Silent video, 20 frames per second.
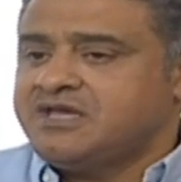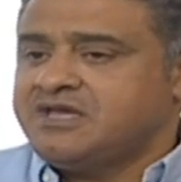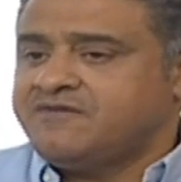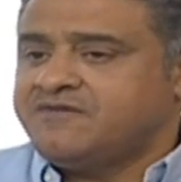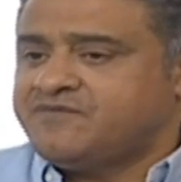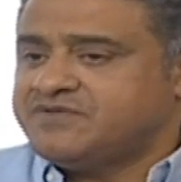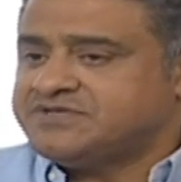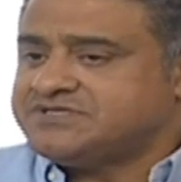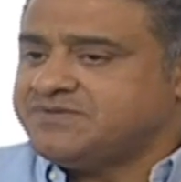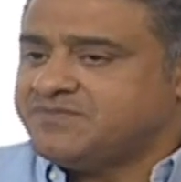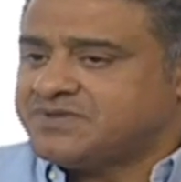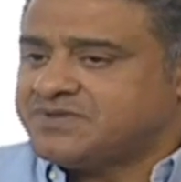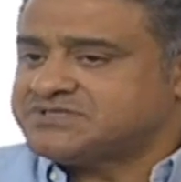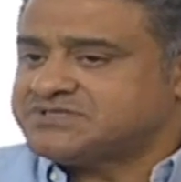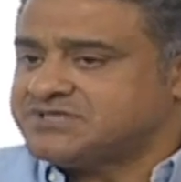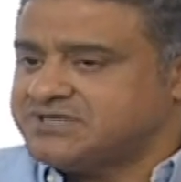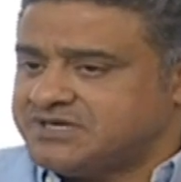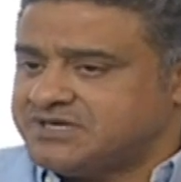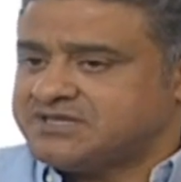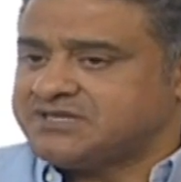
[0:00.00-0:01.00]
اف سي
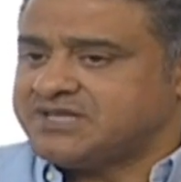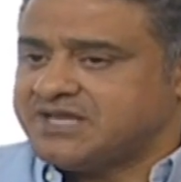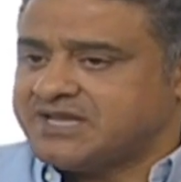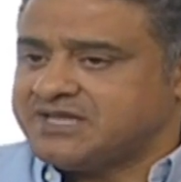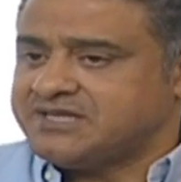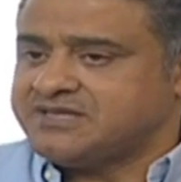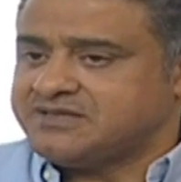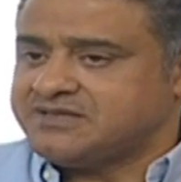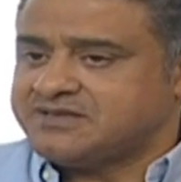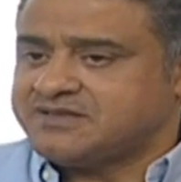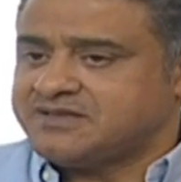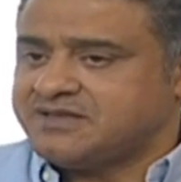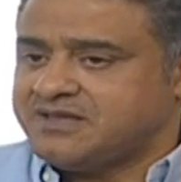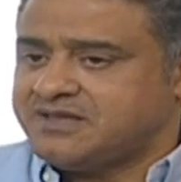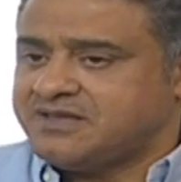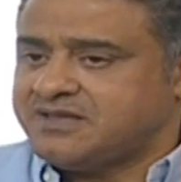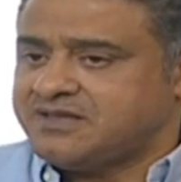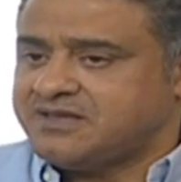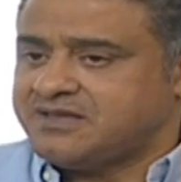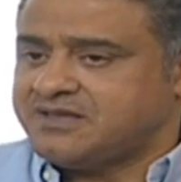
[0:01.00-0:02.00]
مصر اتخذت
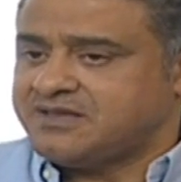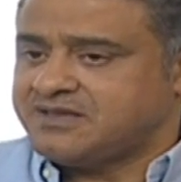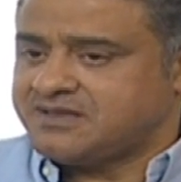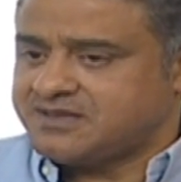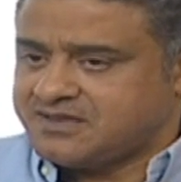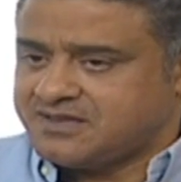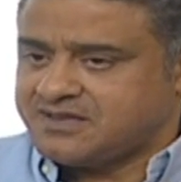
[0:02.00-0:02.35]
اه,